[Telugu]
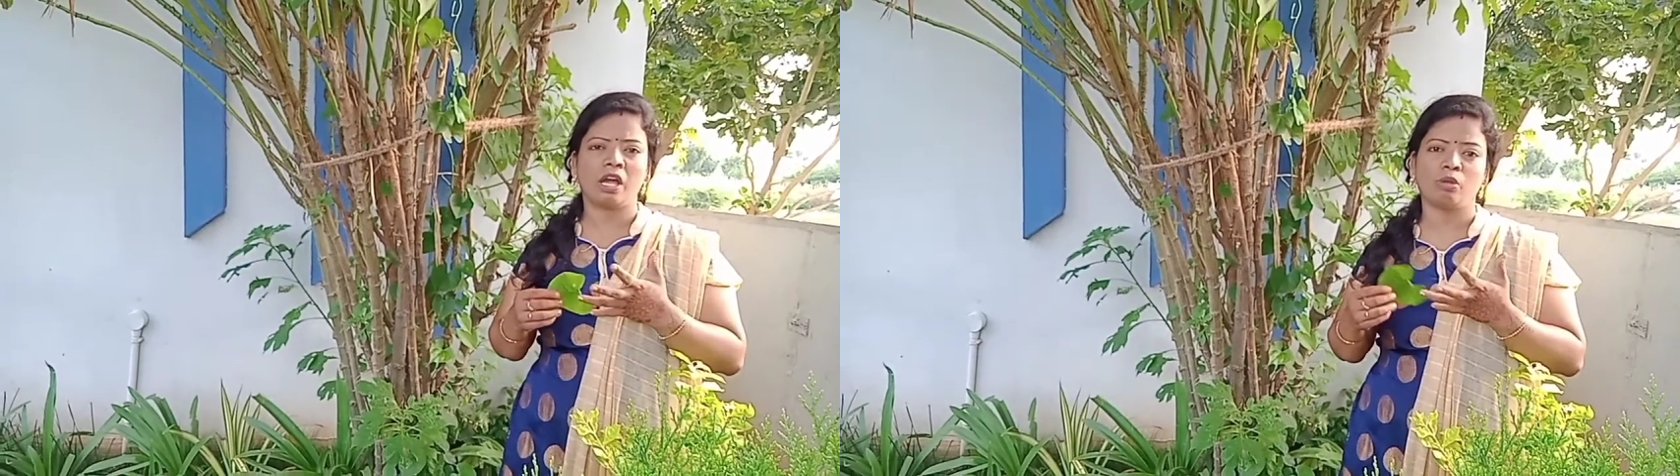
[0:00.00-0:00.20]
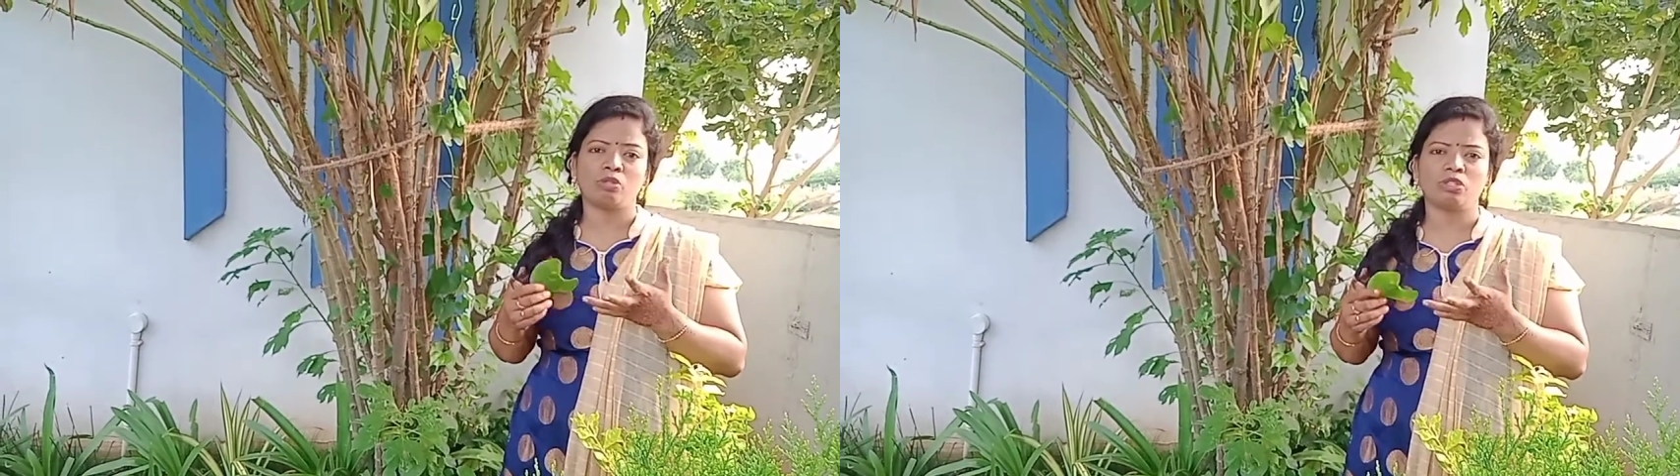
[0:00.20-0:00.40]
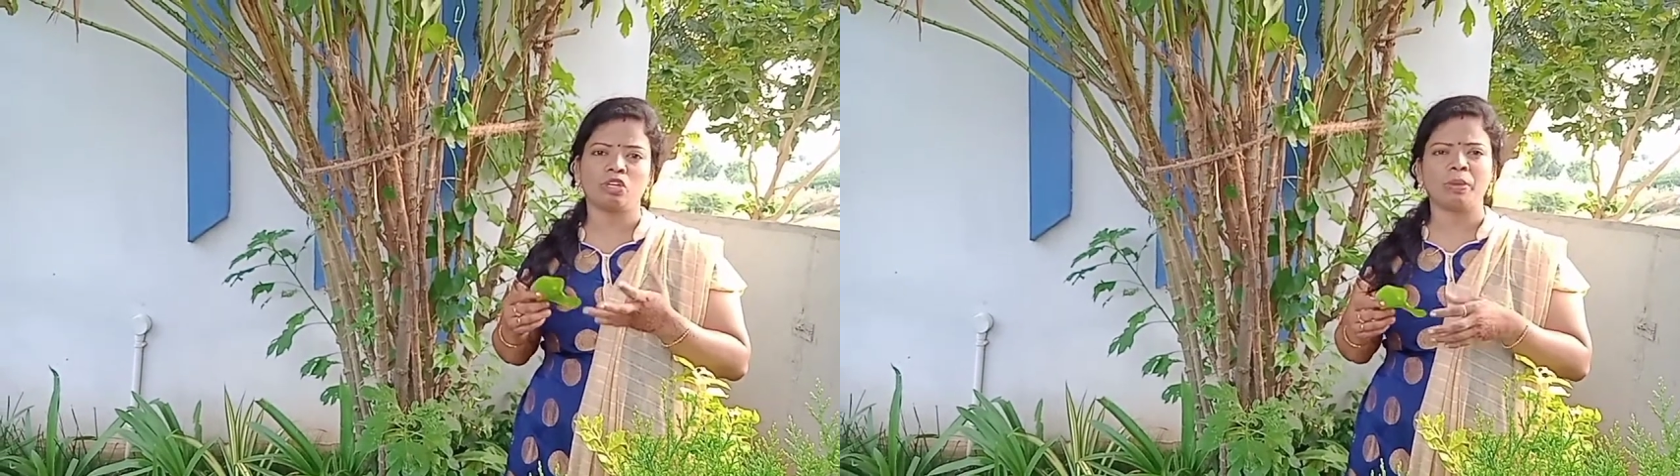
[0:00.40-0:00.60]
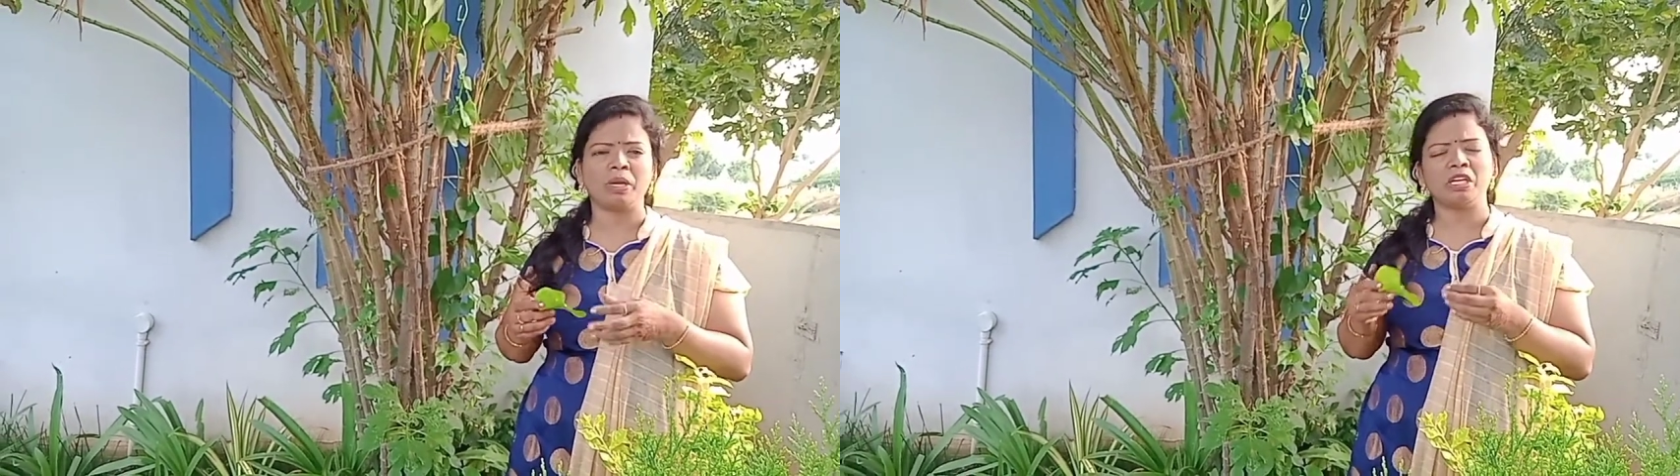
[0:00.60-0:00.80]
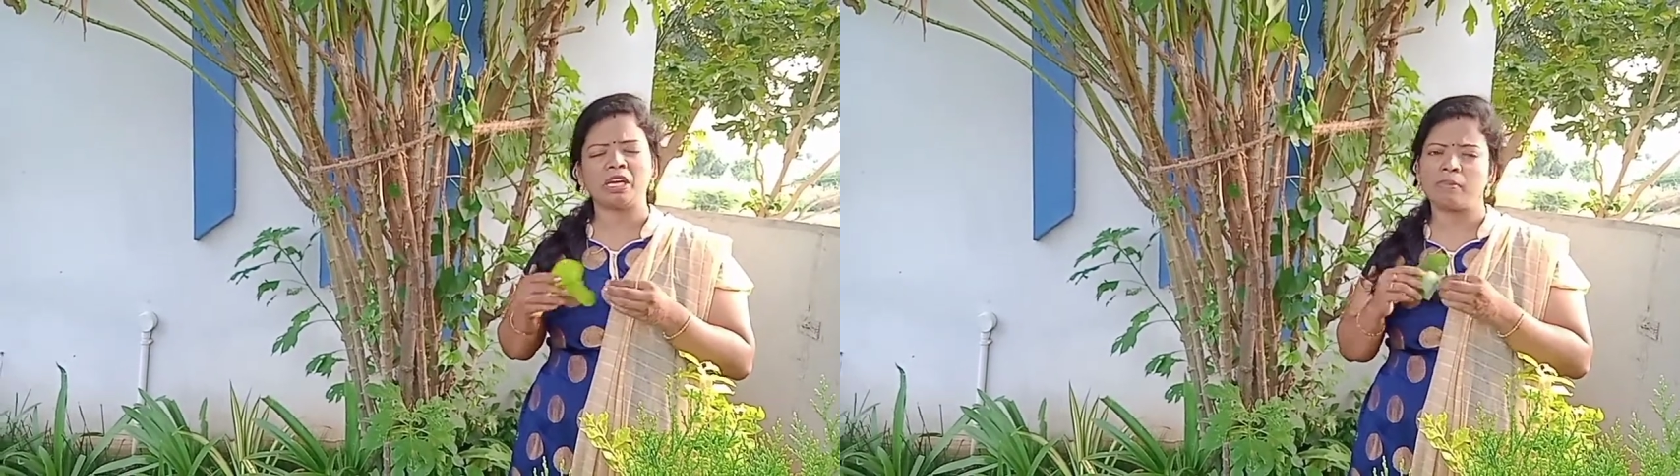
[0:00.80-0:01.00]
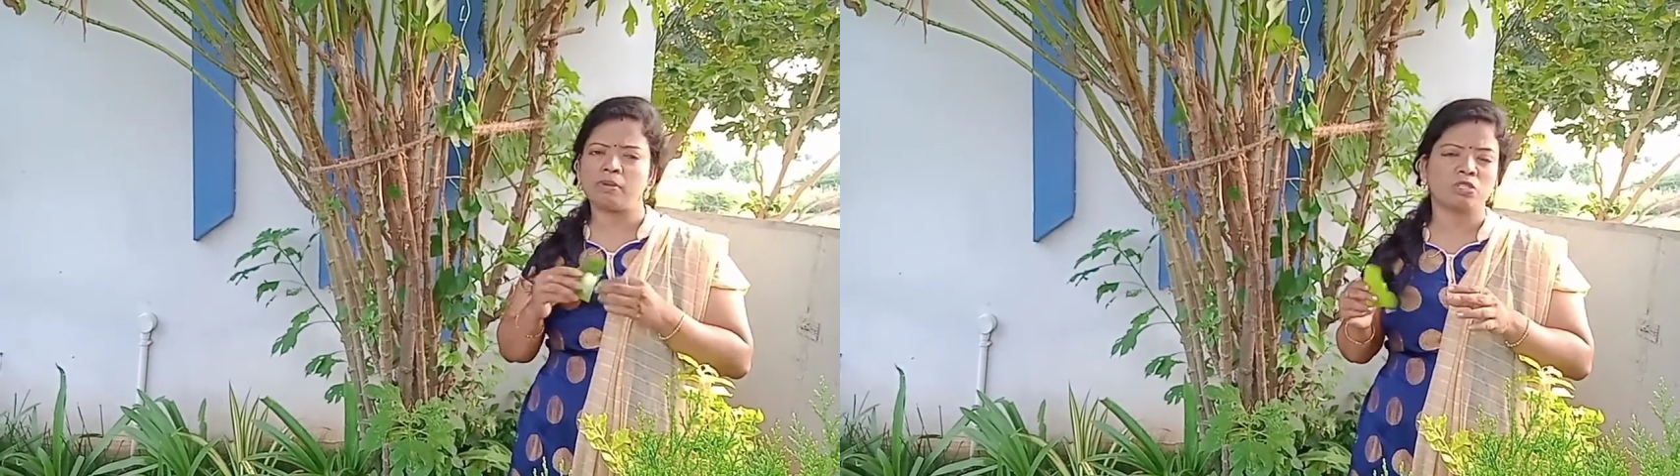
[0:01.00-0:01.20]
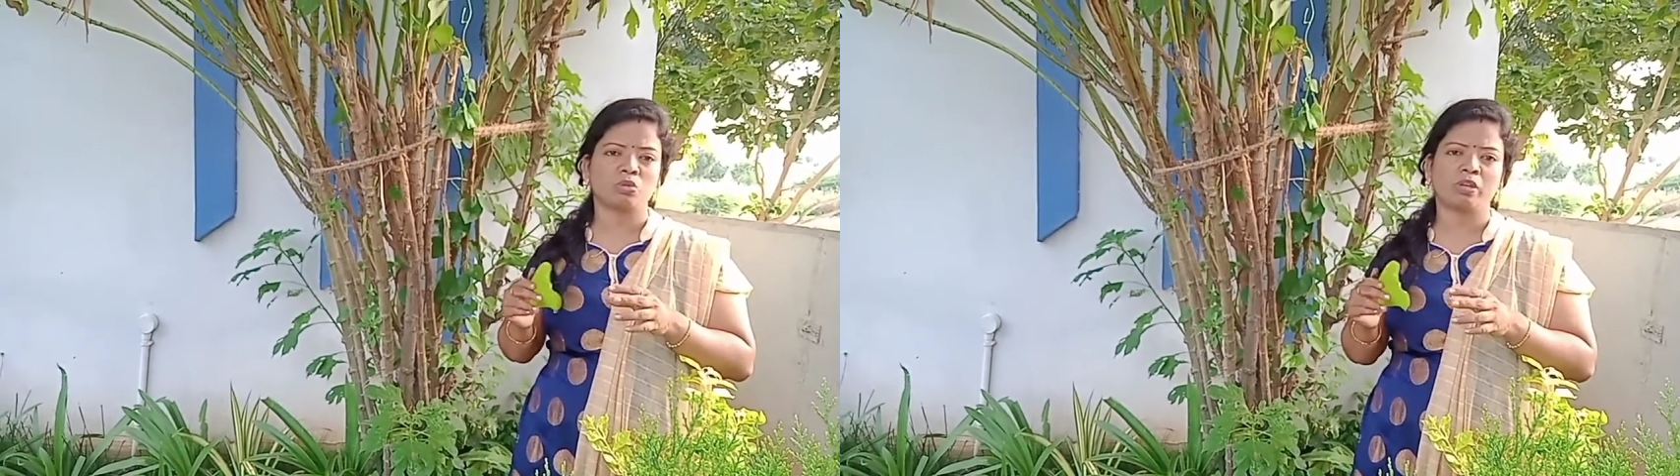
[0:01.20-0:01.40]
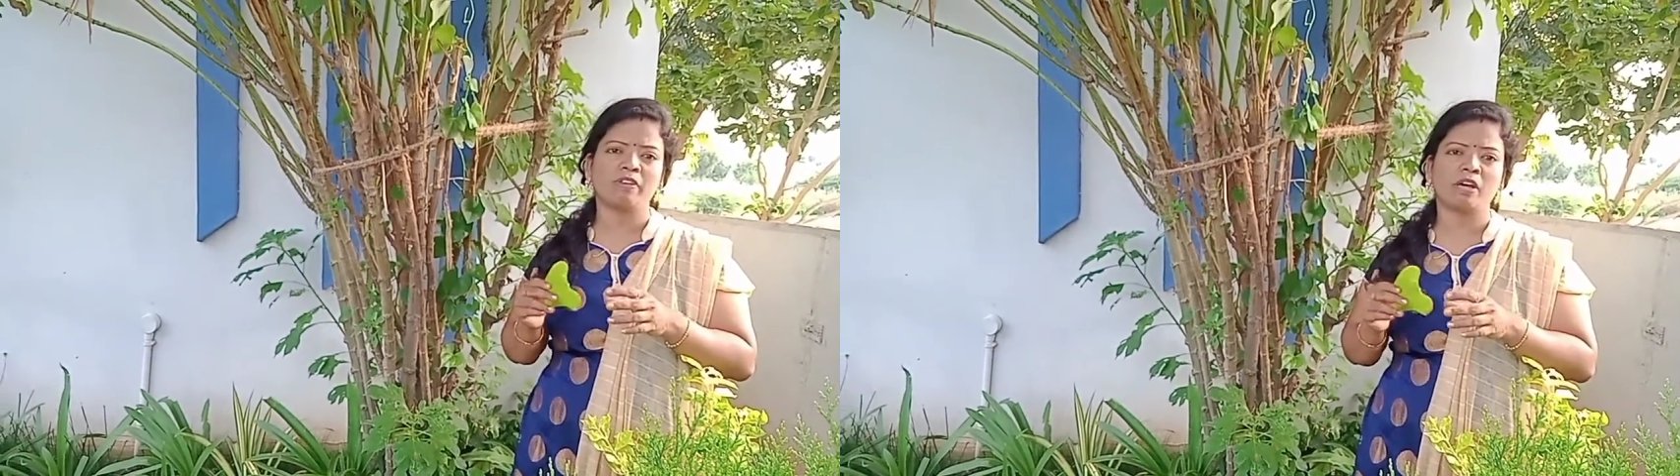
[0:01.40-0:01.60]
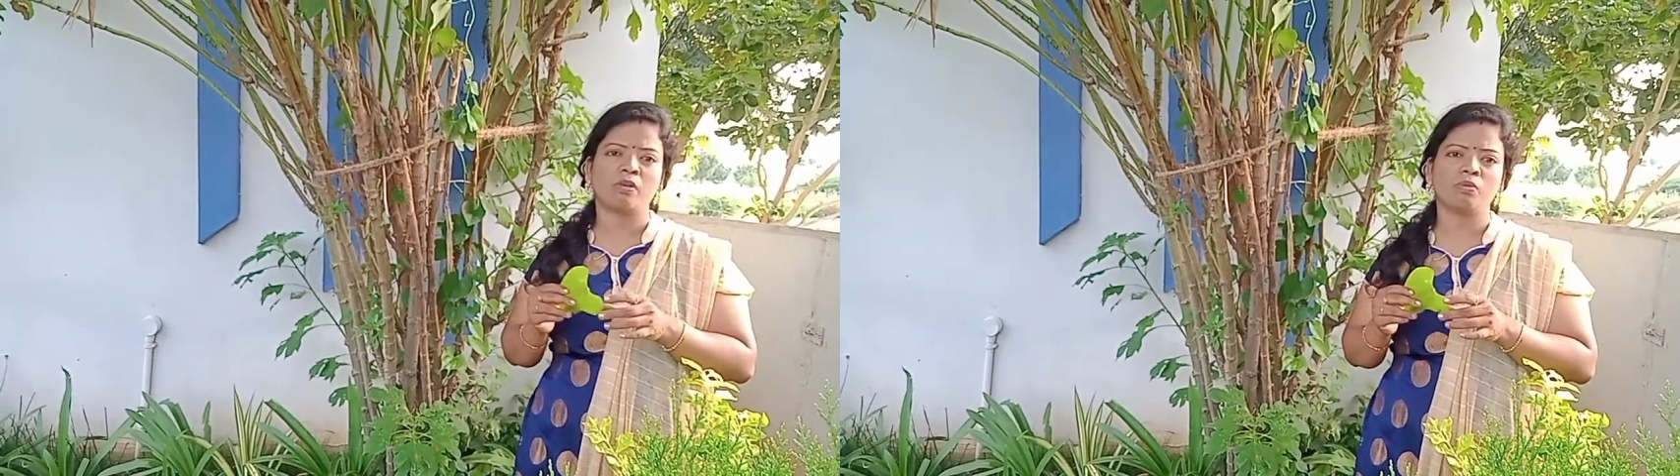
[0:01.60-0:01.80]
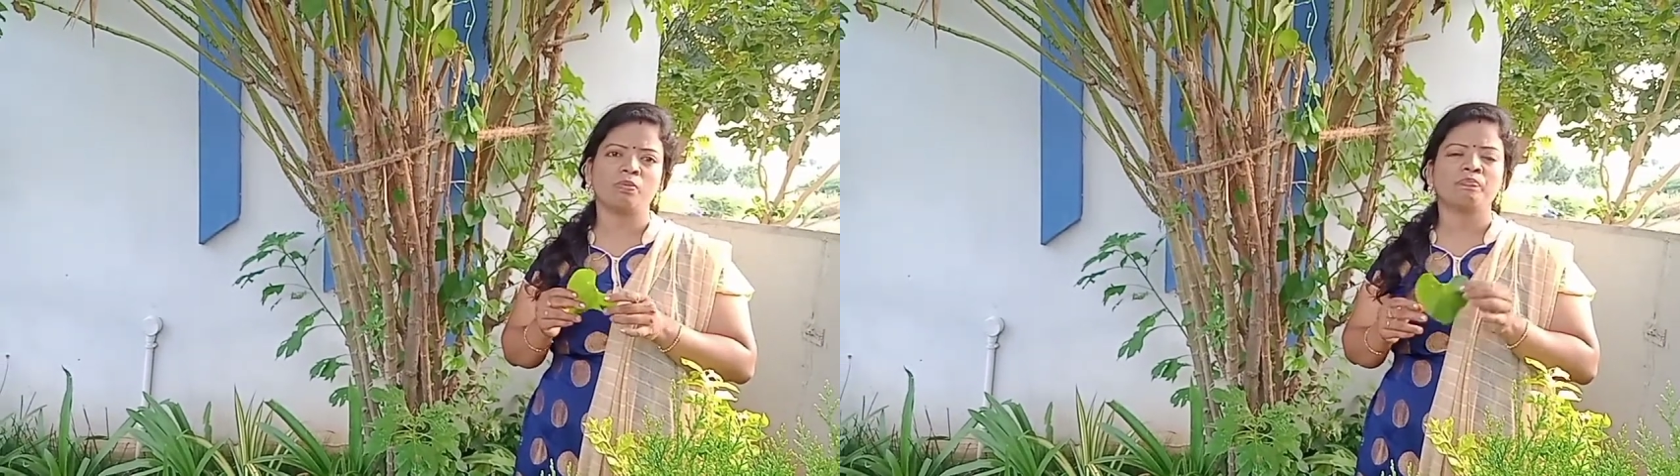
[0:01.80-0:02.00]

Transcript: ఆలోచిస్తుంటాం ఎన్ని ట్యాబ్లెట్స్ తీసుకున్నవి కావు